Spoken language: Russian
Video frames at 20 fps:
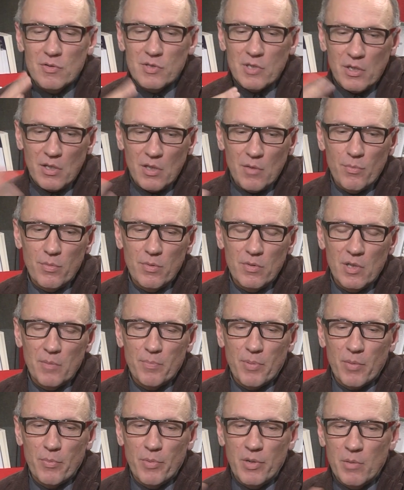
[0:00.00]
скорее была
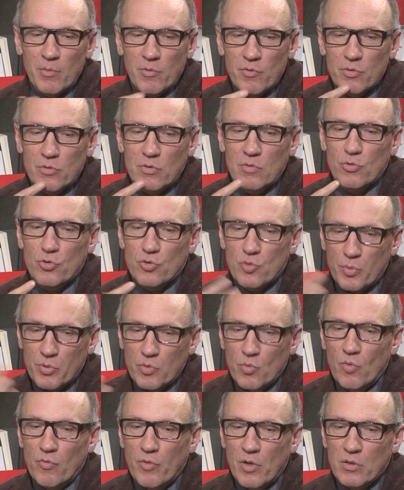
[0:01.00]
проблема вот того, что
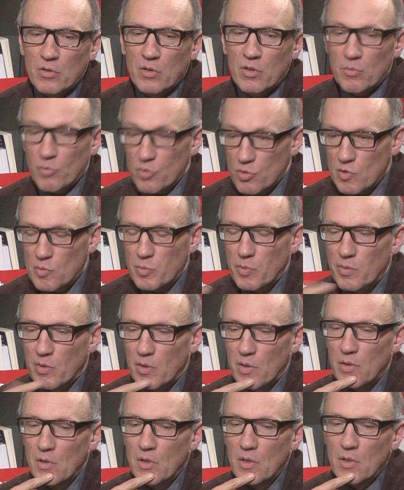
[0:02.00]
потом у Вагнера мы сегодня
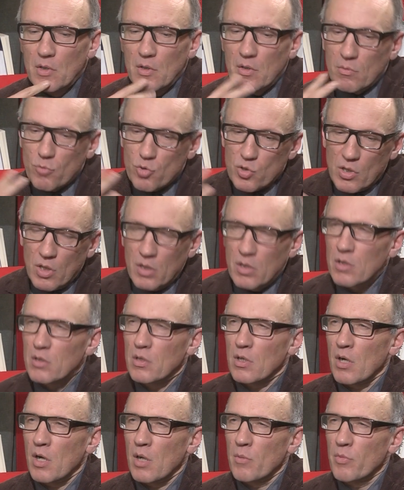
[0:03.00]
вспоминали музыкальная
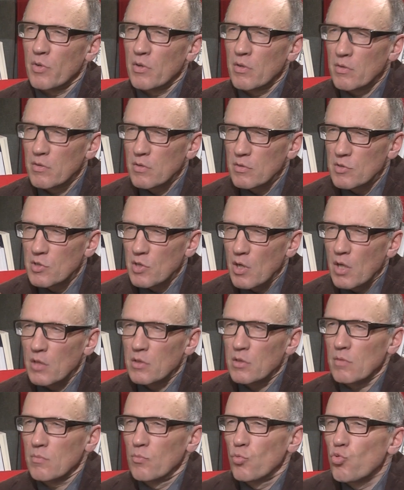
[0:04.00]
драма,
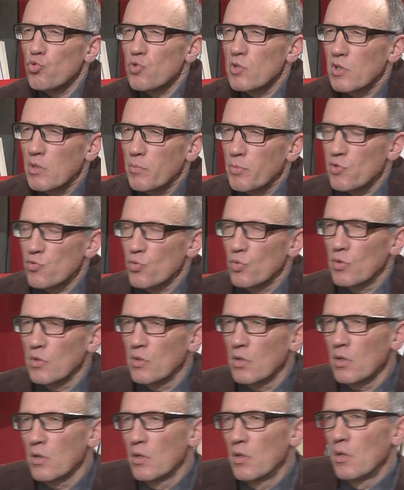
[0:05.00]
театр, музыки, по сути,
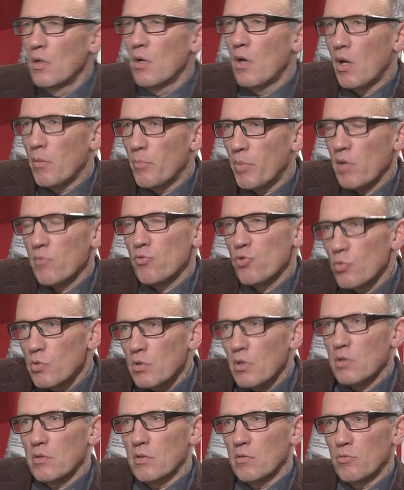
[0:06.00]
да. А Брамс, он
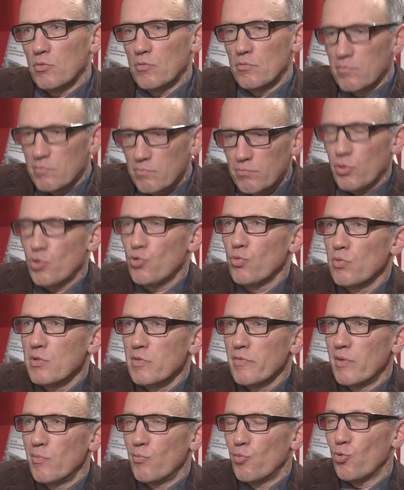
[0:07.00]
как-то вот пошел
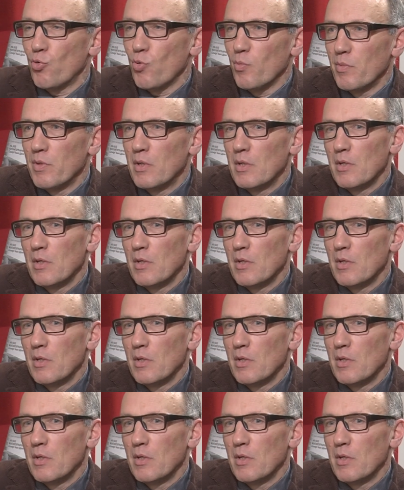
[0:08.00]
своим путем.